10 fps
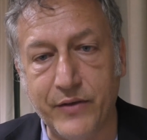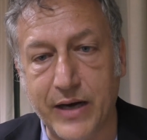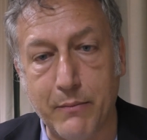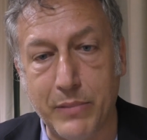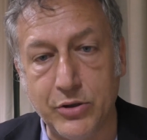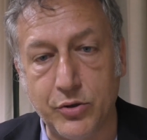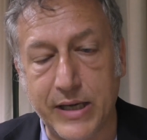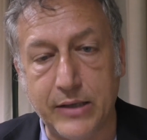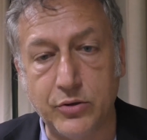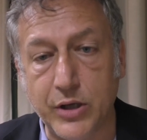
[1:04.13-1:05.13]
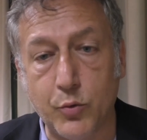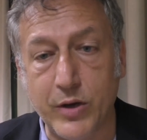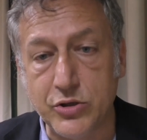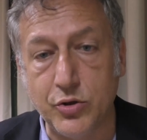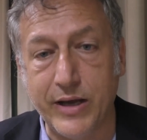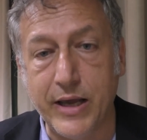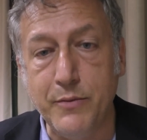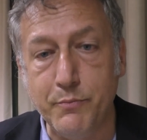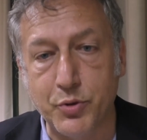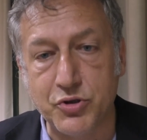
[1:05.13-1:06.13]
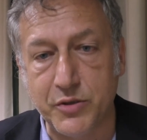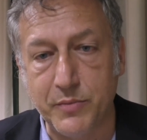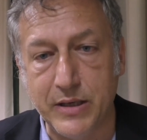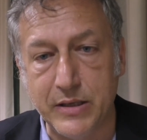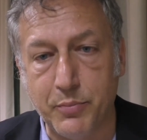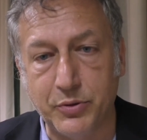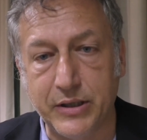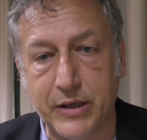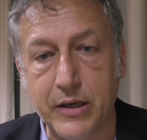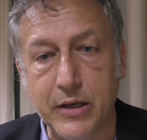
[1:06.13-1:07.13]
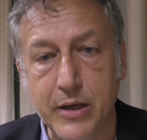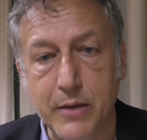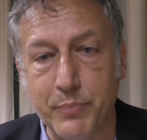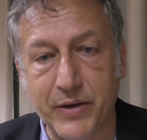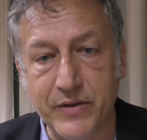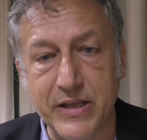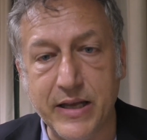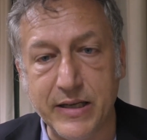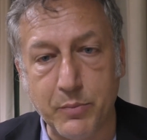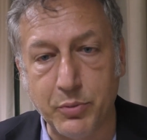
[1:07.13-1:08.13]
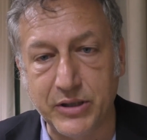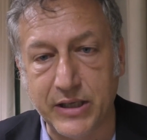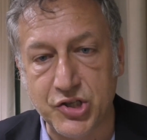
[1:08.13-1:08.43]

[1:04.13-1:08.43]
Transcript: verrà abbandonato e questo è impossibile da poter prevedere, da poter